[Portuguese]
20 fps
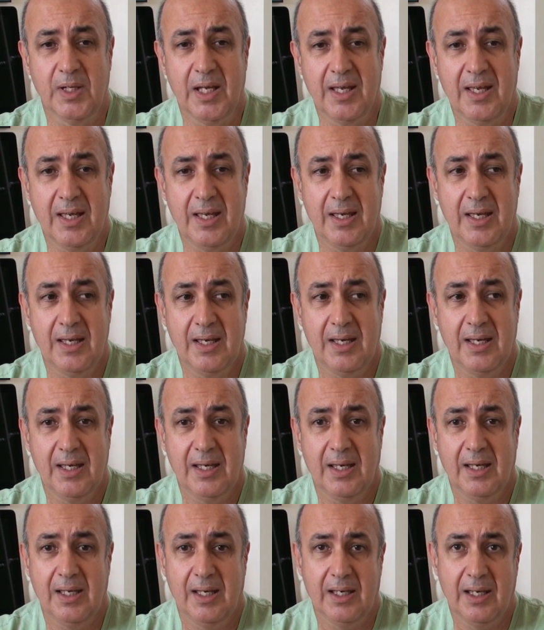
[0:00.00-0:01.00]

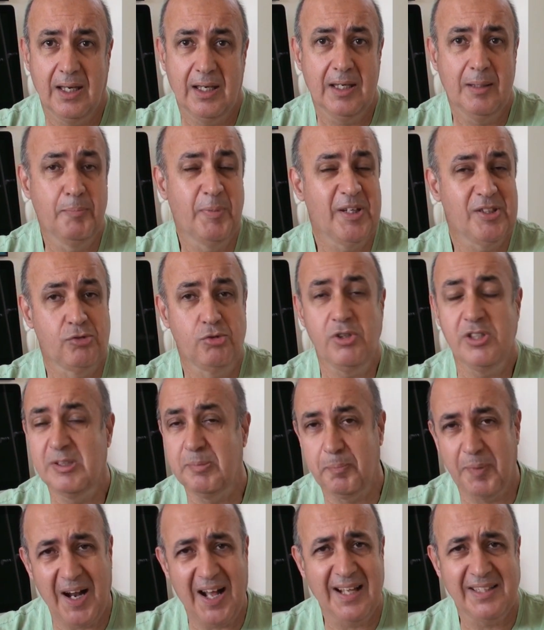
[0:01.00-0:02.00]
é, impressões
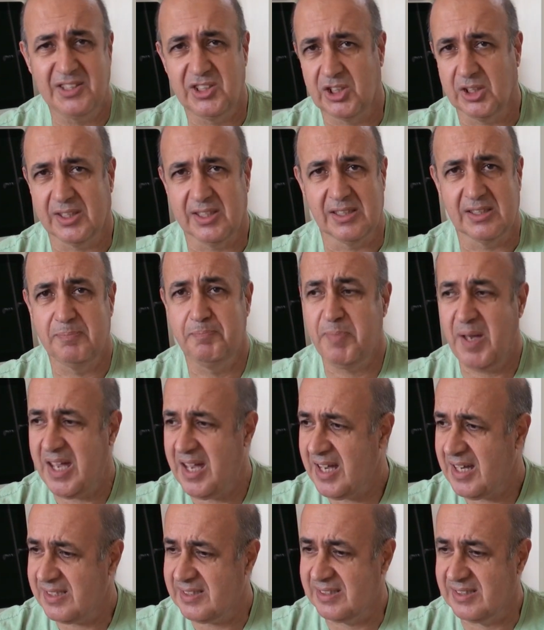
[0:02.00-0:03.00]
práticas,
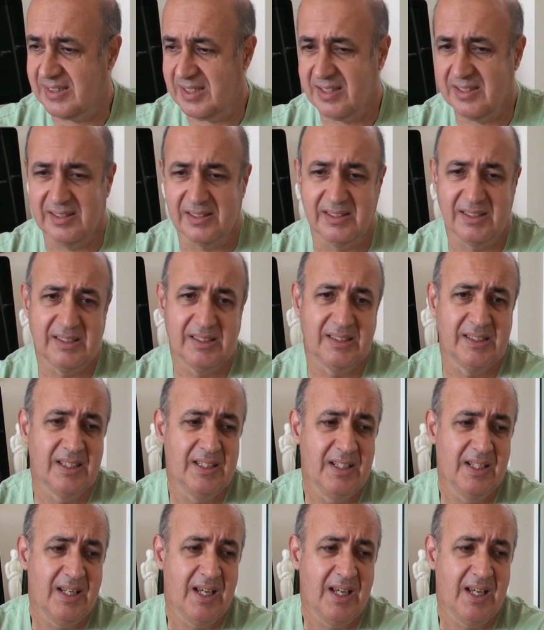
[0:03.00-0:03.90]
peças,